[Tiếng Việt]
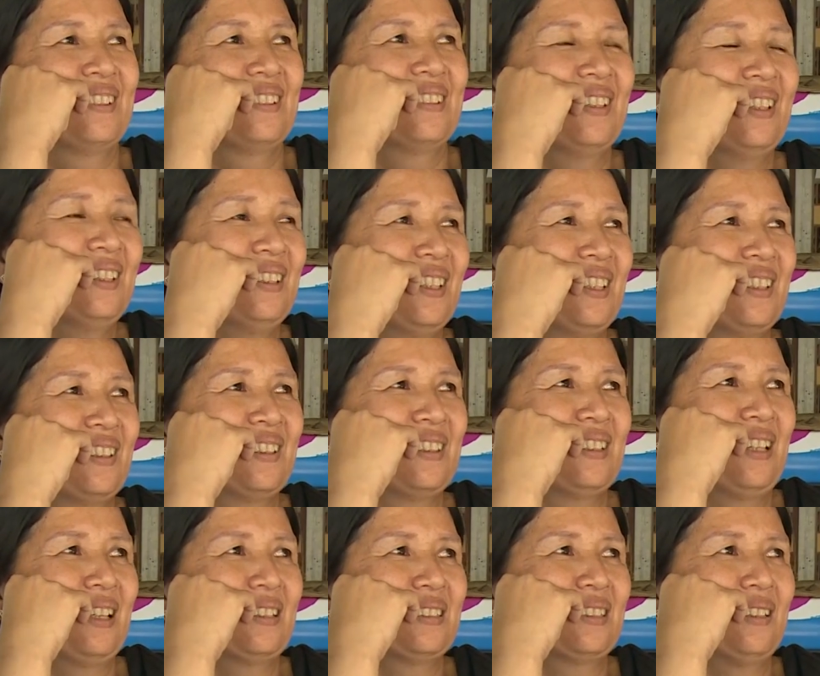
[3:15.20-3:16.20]
ngưng thì người
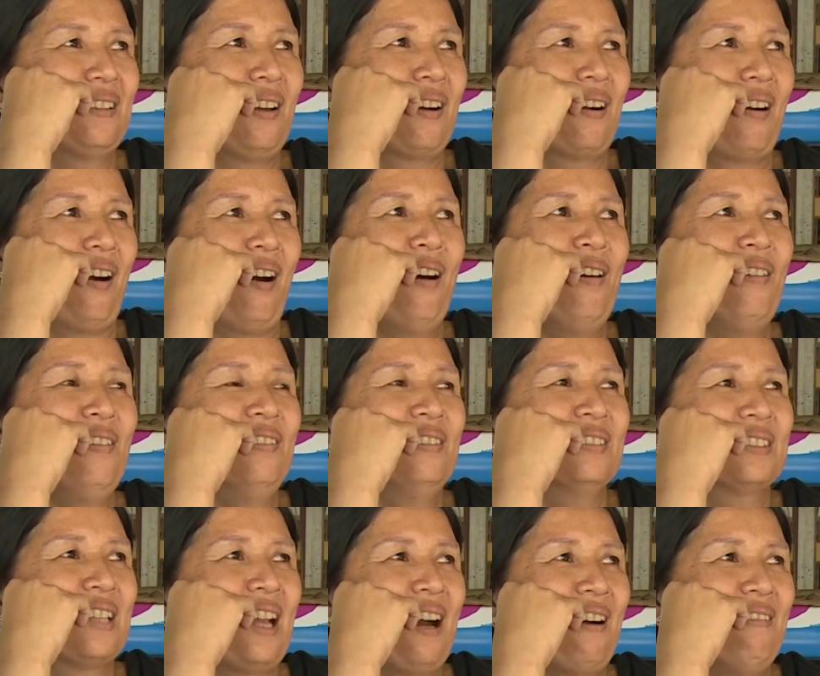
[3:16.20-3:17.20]
dân sẽ đợt khổ
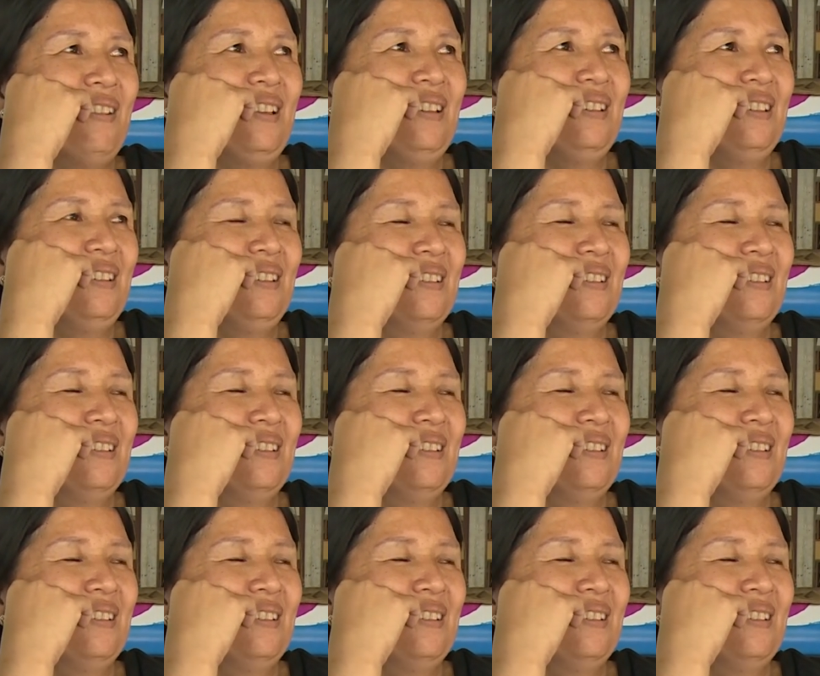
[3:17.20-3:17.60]
đói